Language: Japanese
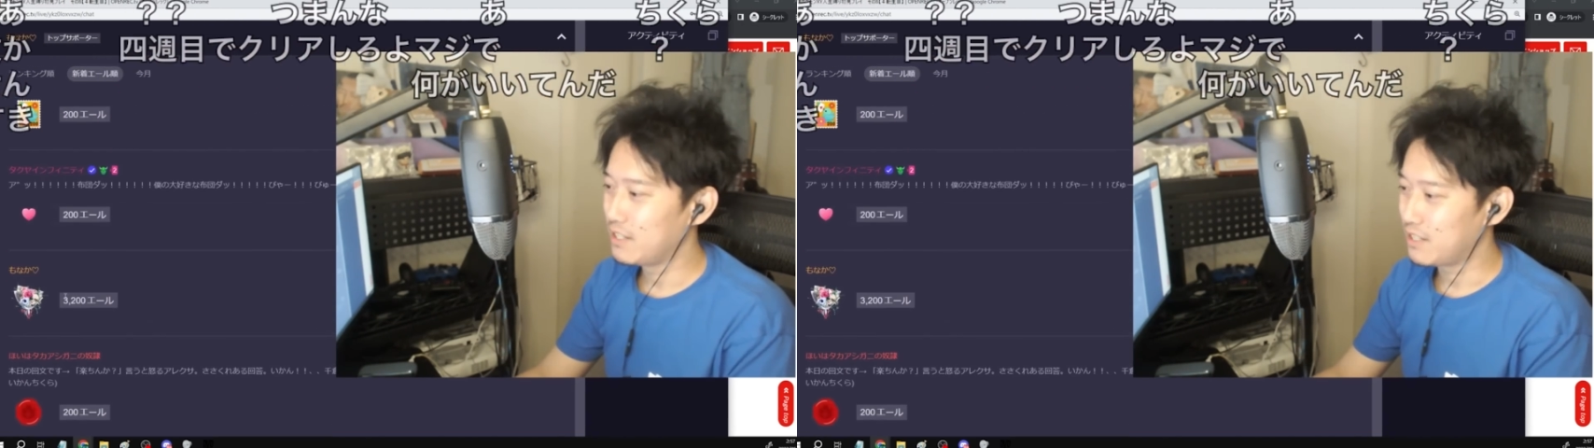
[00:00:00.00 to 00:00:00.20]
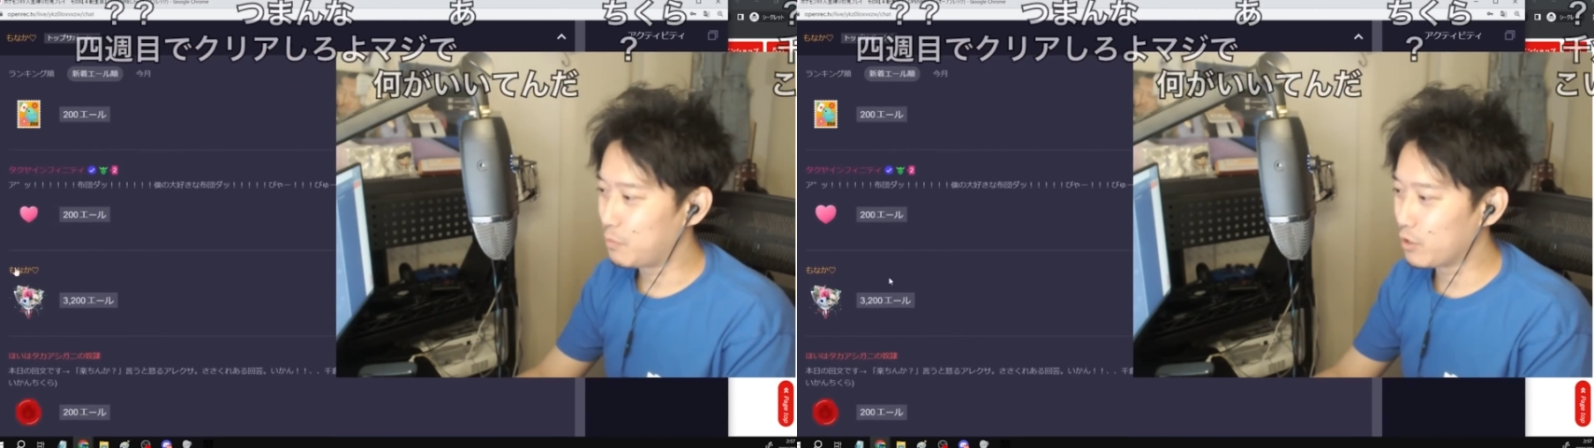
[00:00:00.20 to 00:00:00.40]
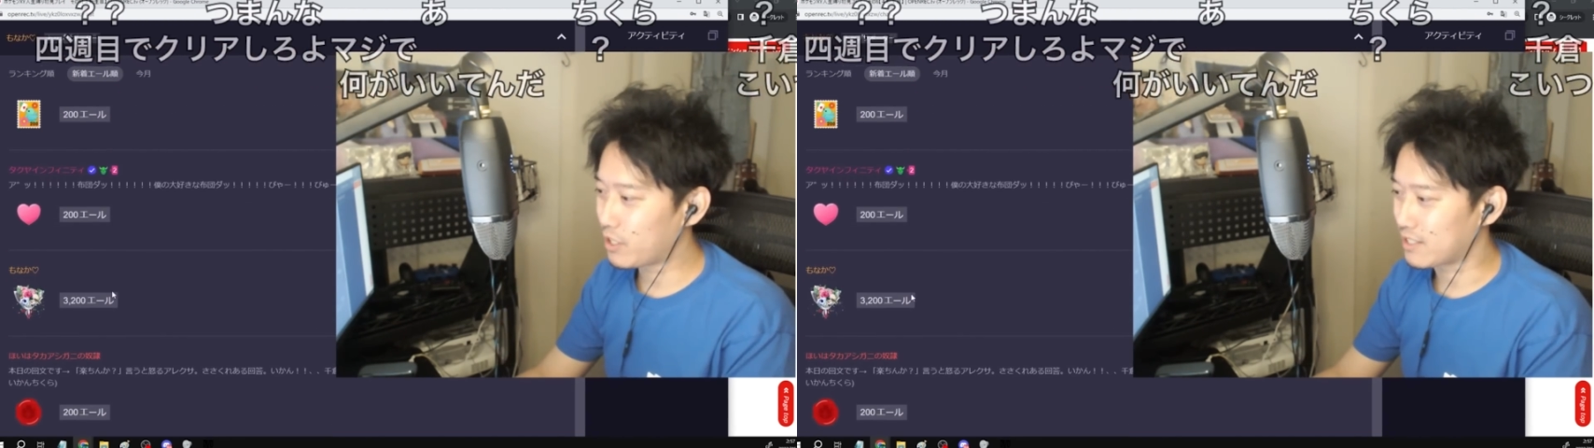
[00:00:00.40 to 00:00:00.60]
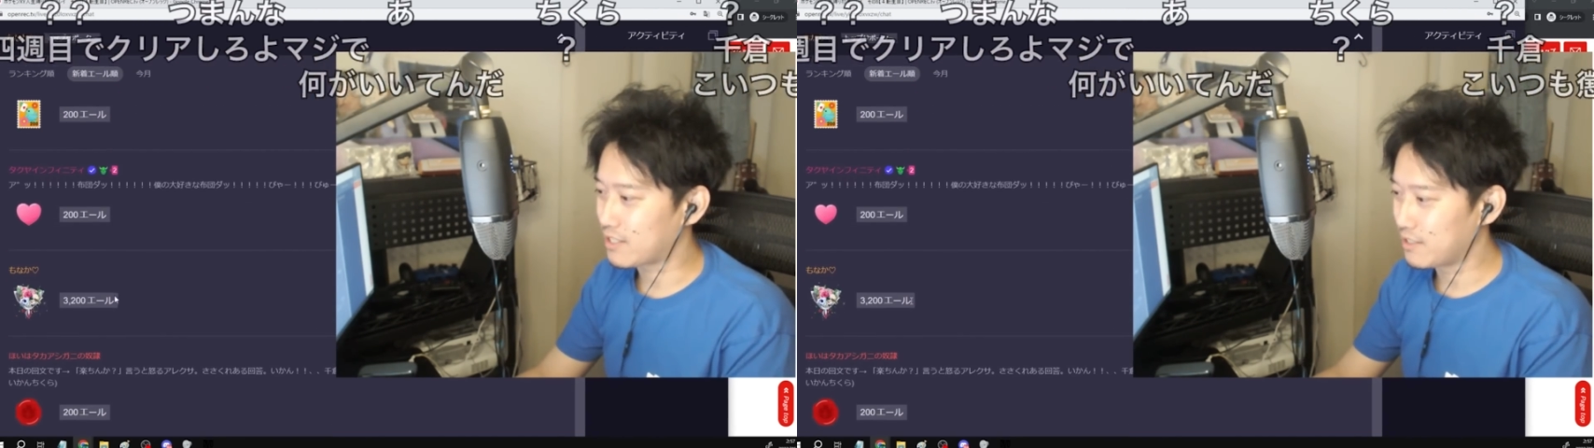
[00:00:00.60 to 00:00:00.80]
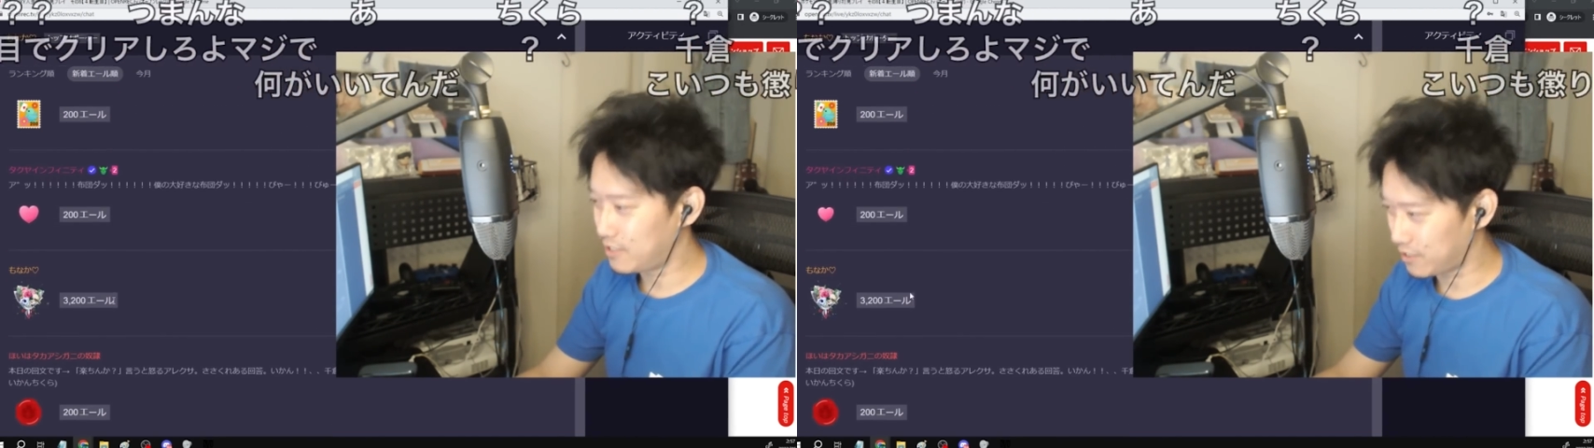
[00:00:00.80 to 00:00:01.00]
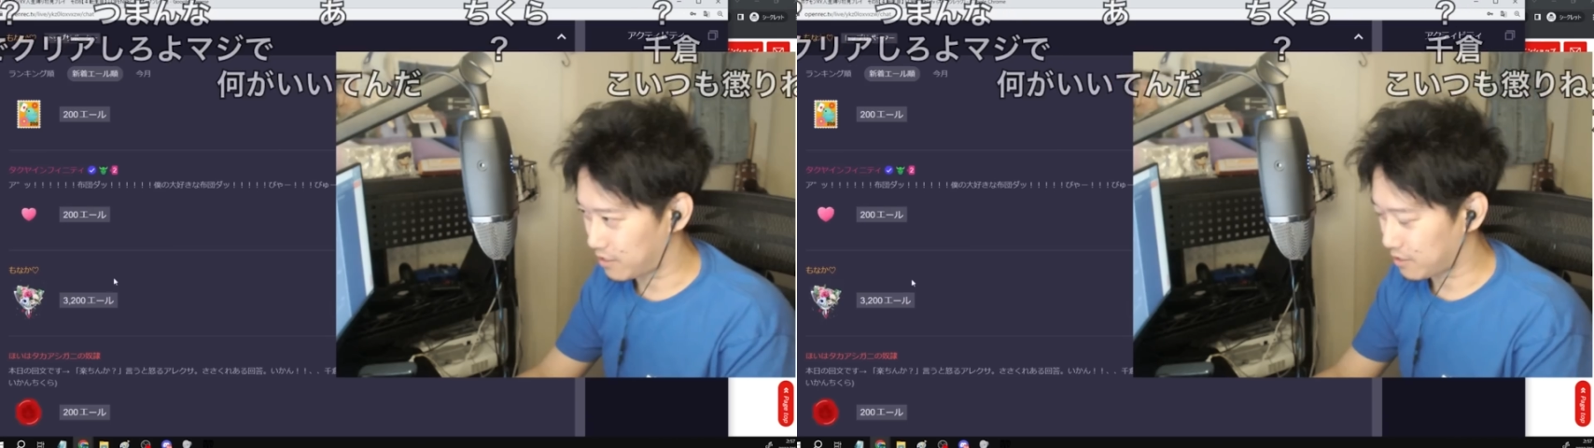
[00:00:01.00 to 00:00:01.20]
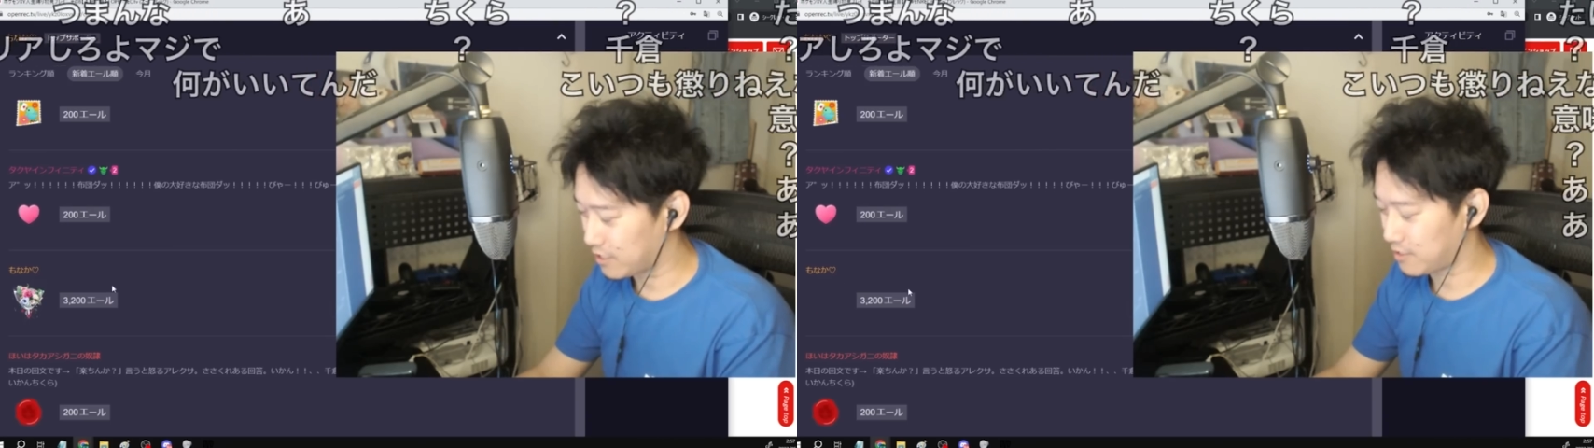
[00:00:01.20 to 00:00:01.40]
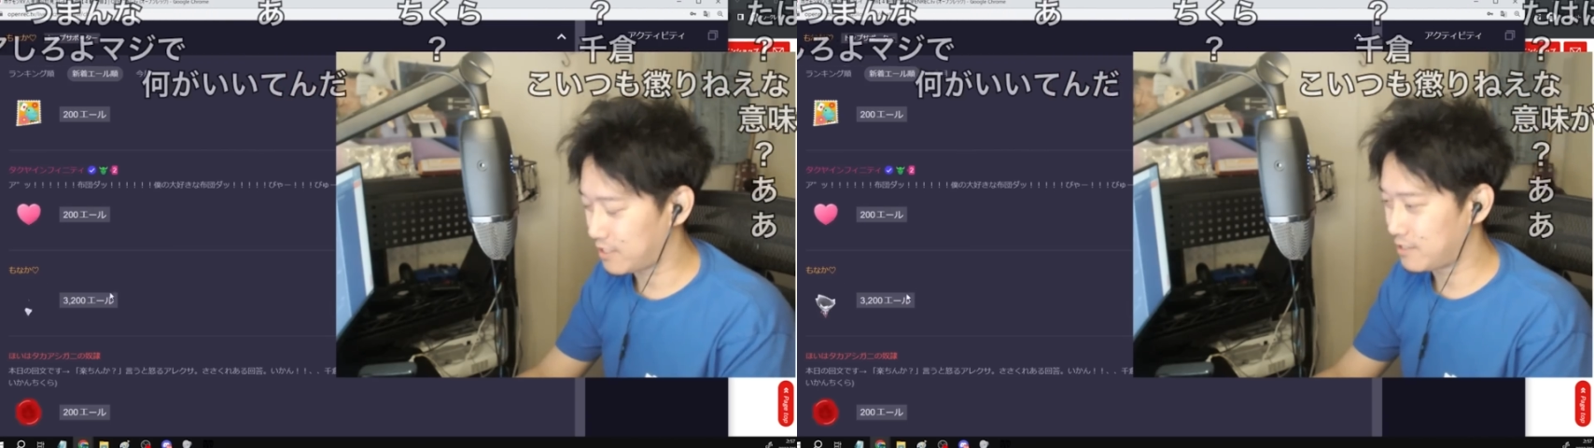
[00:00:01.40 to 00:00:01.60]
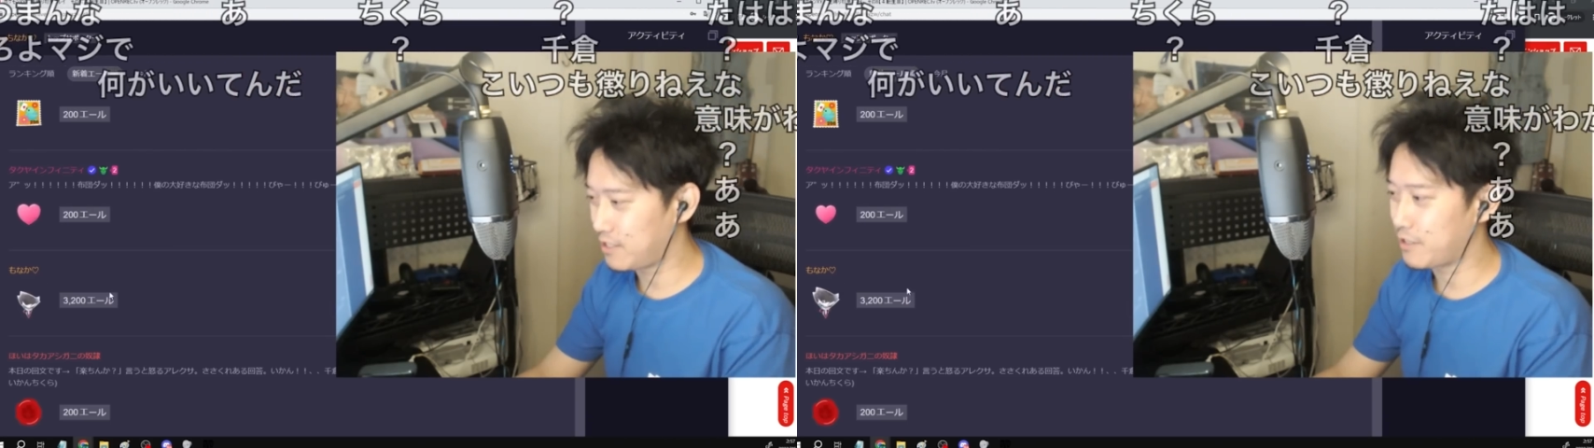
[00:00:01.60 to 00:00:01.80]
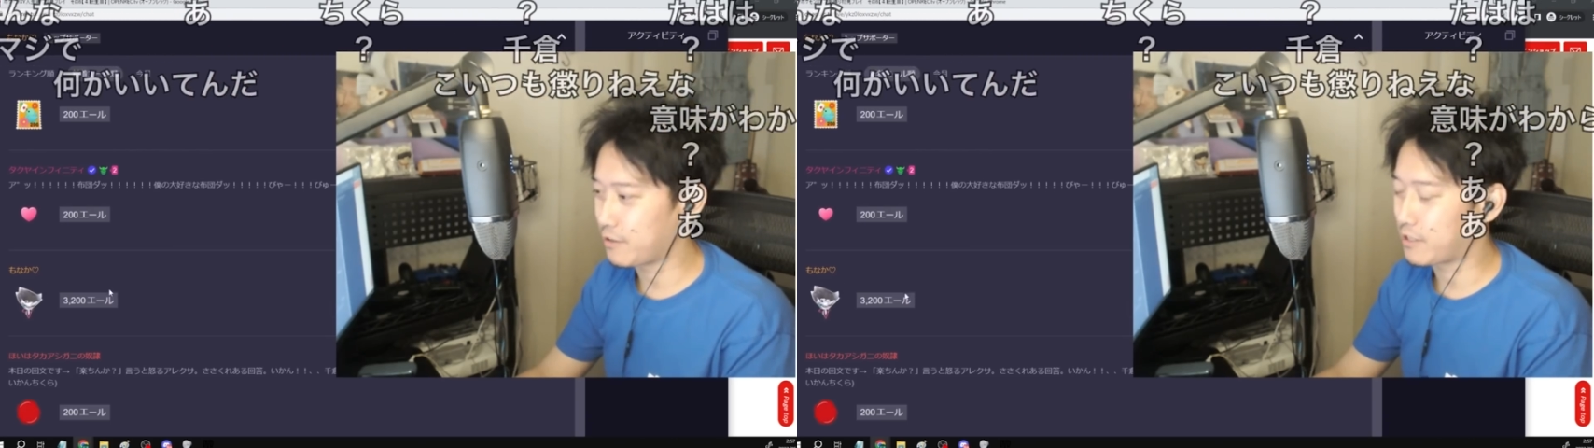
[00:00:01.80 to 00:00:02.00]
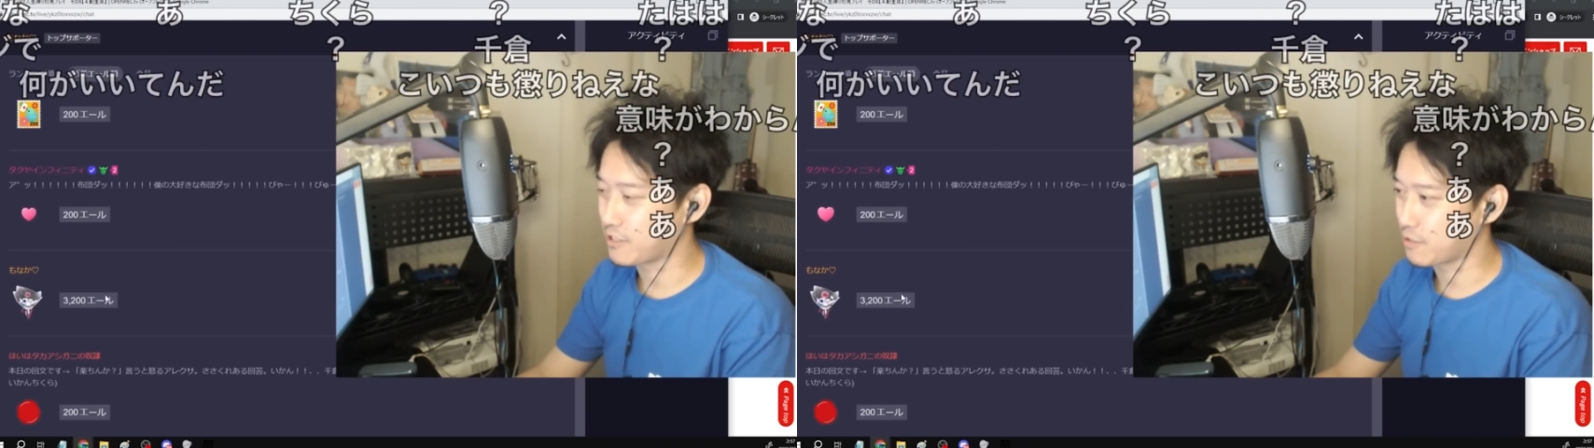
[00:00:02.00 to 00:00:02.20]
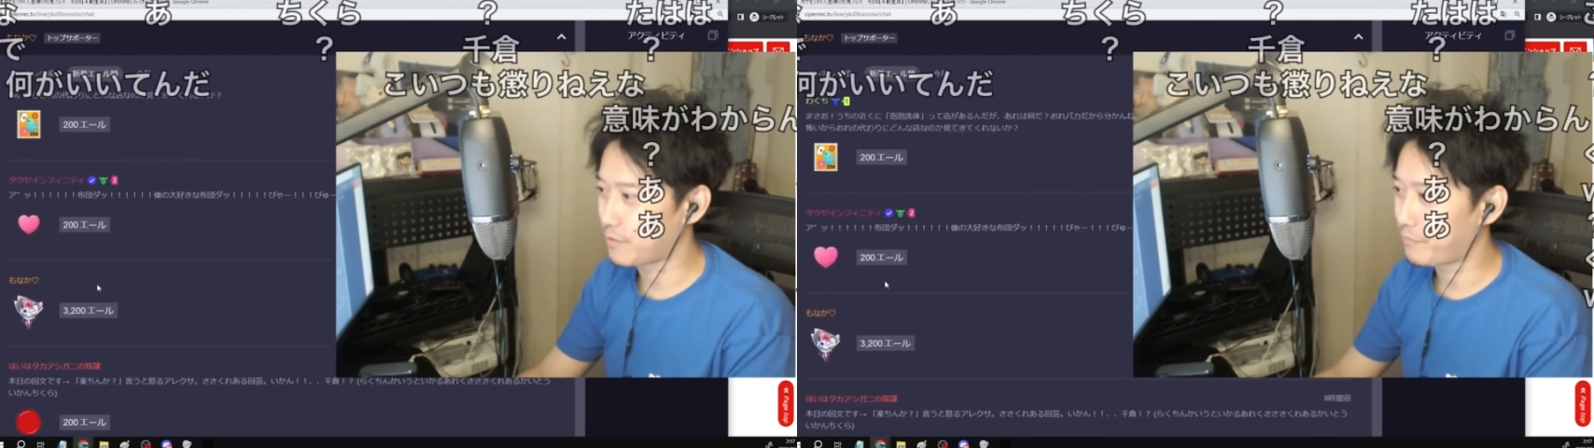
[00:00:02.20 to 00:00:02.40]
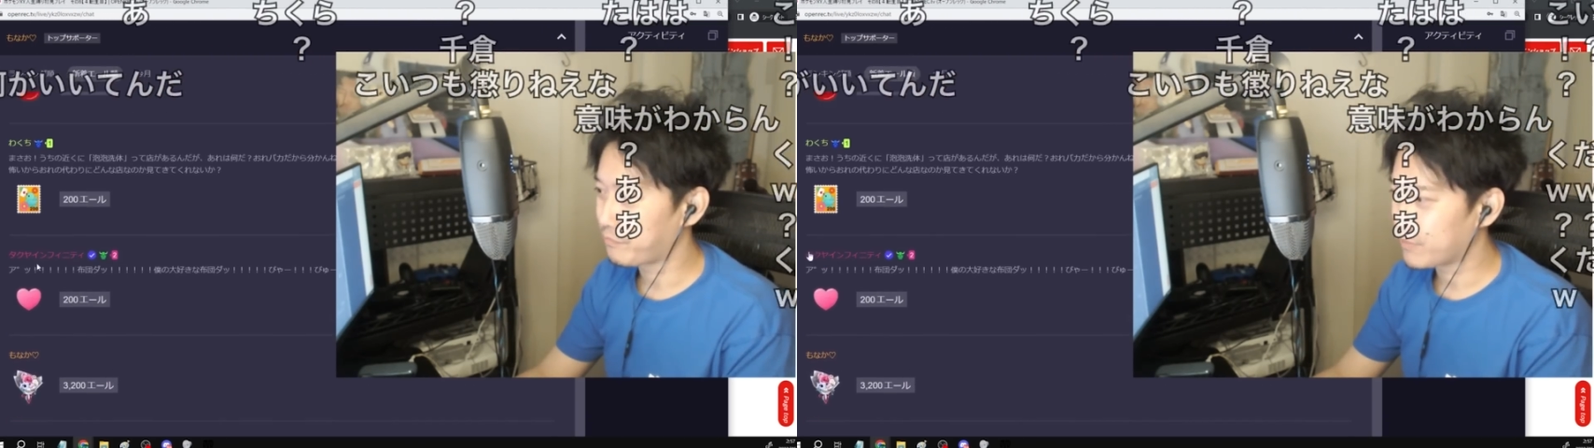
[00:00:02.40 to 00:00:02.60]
えー、もなかさん3200円、らか3200か感謝します。